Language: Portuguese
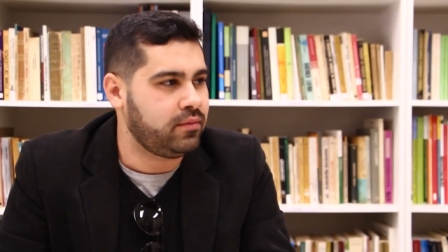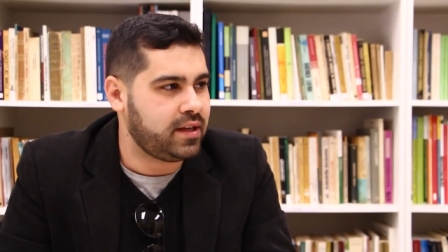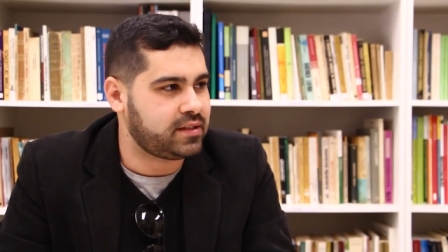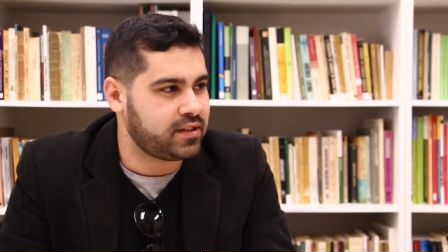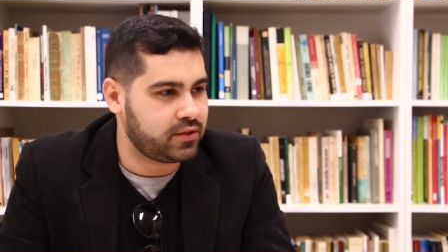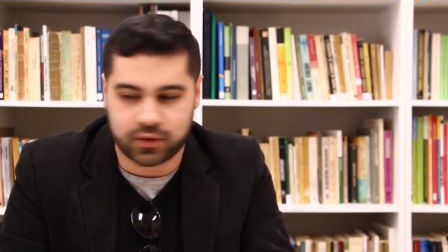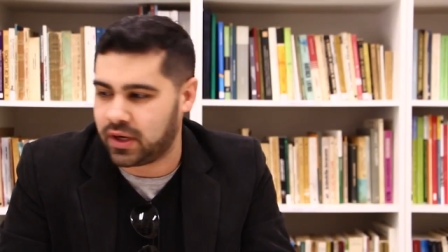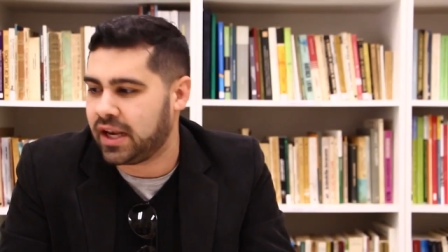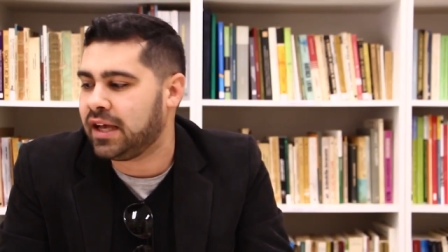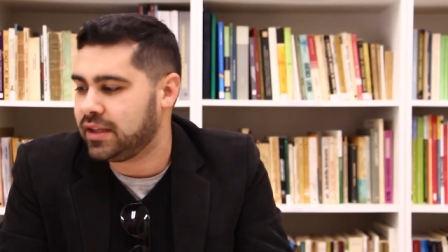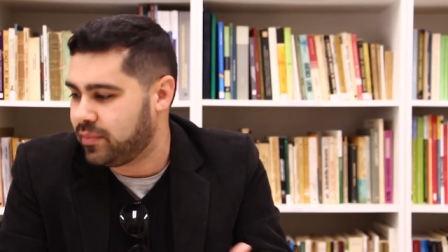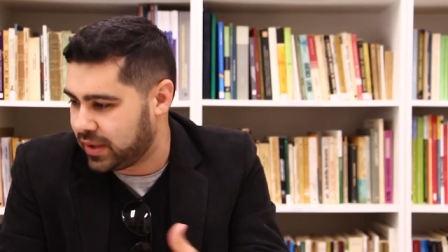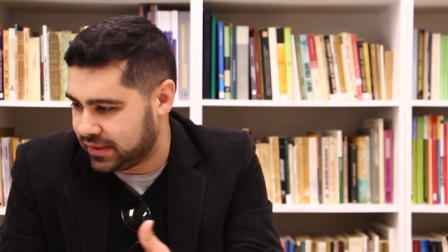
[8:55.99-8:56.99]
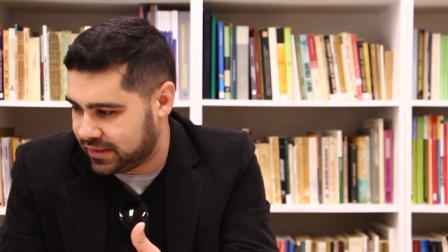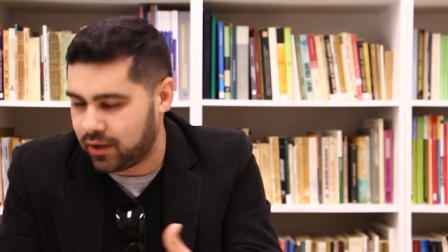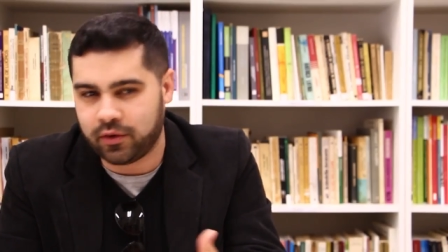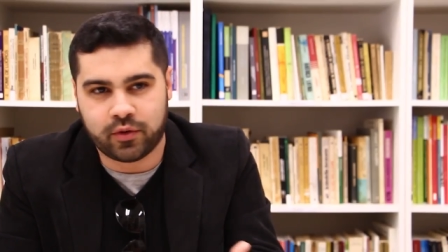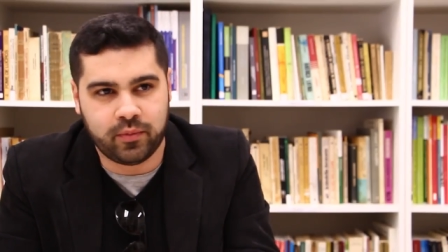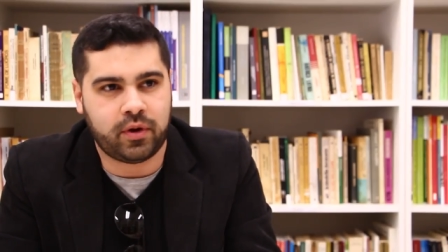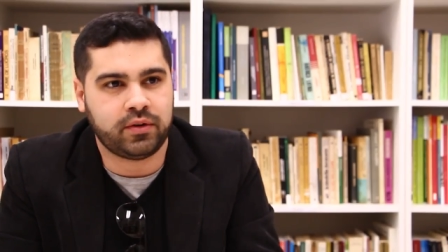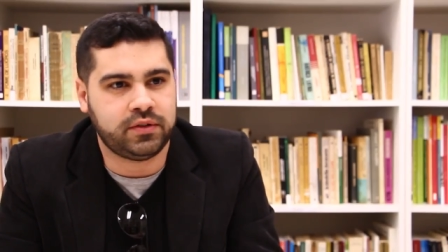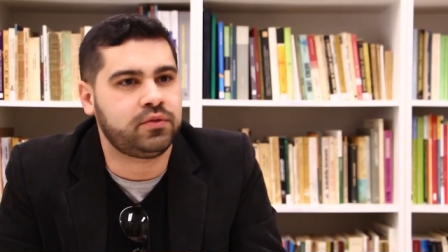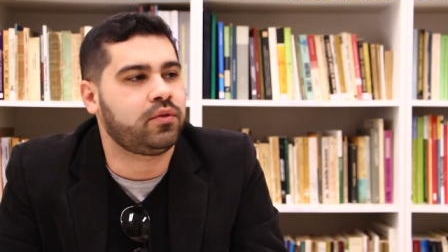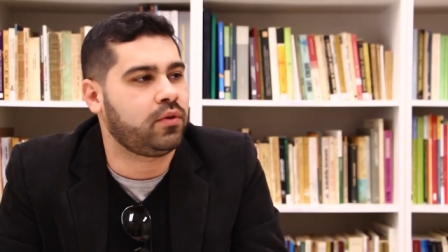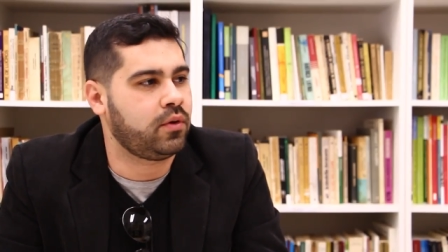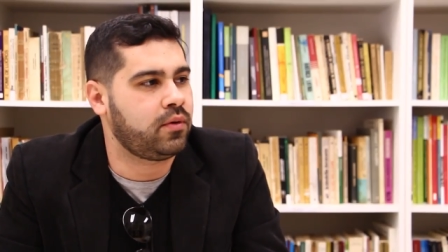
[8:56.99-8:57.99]
Essa jornada parcial que o Maurício
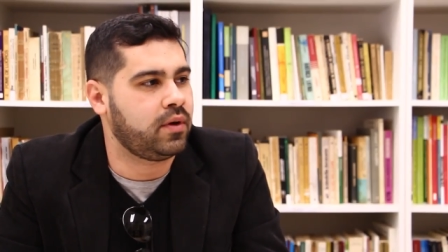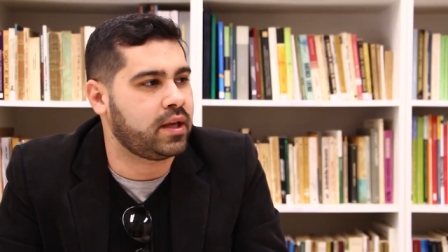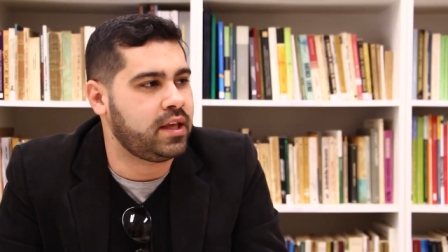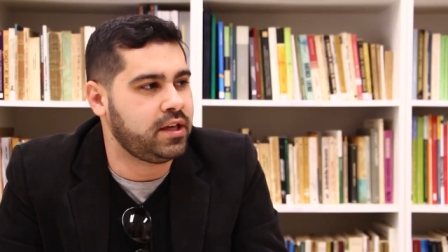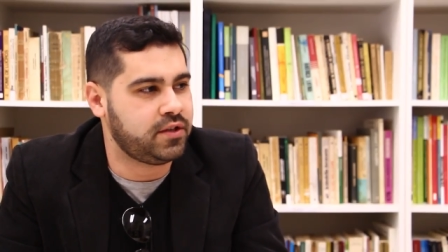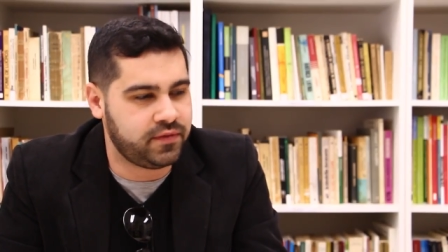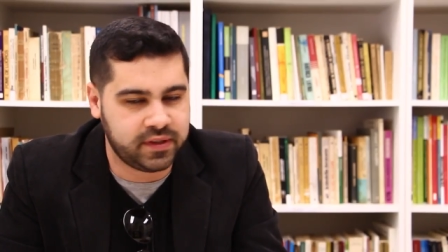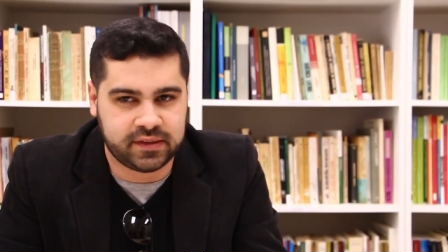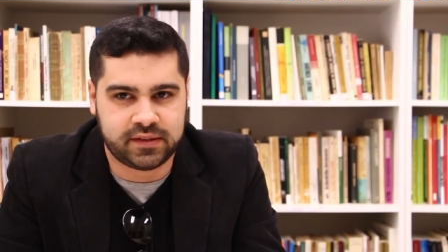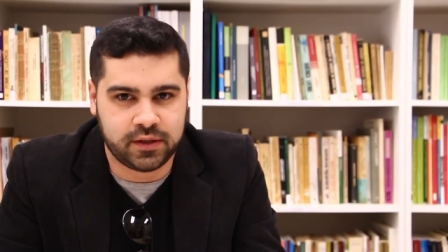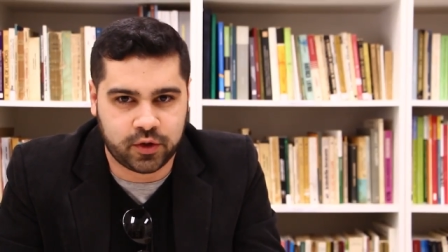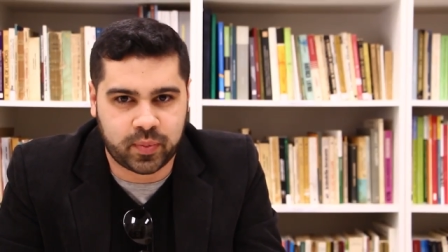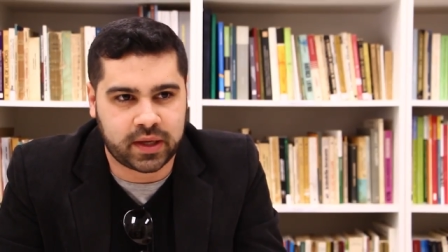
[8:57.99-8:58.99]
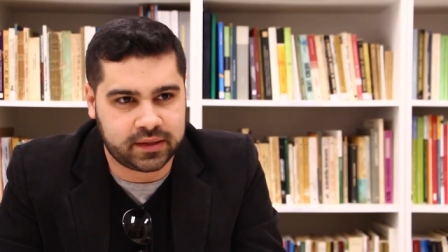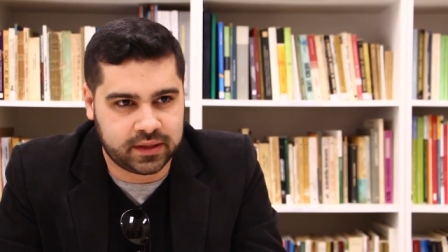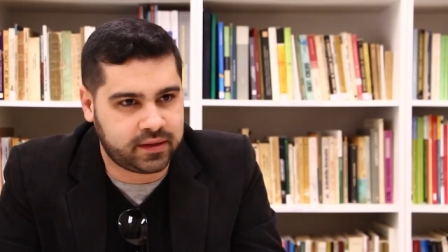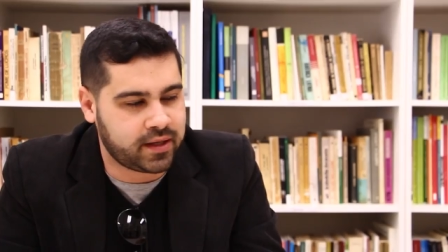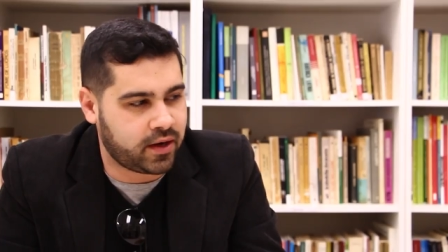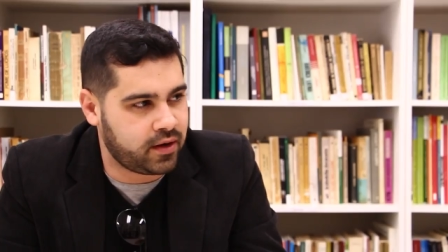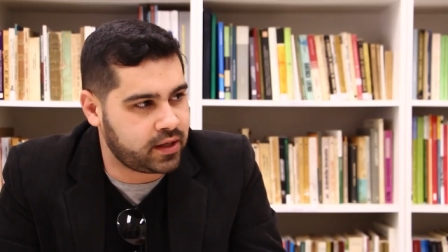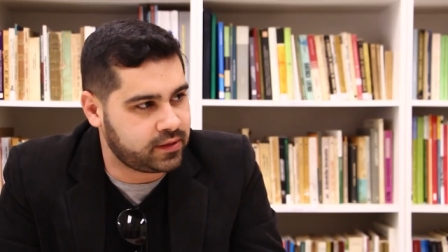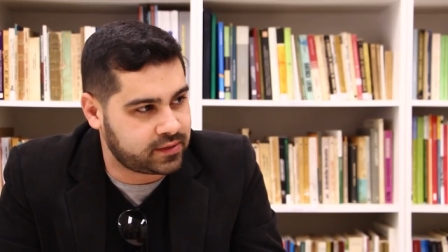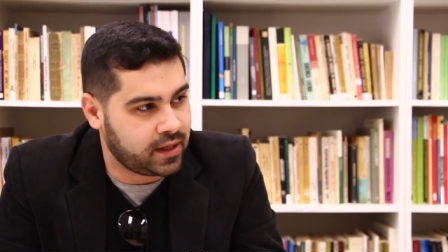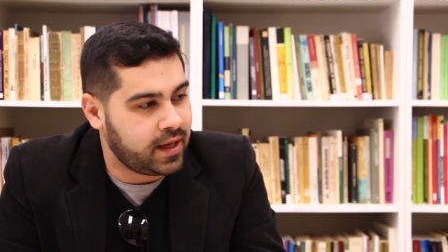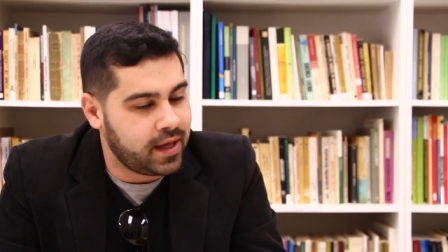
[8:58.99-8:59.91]
colocou aqui de 25 para 30 horas,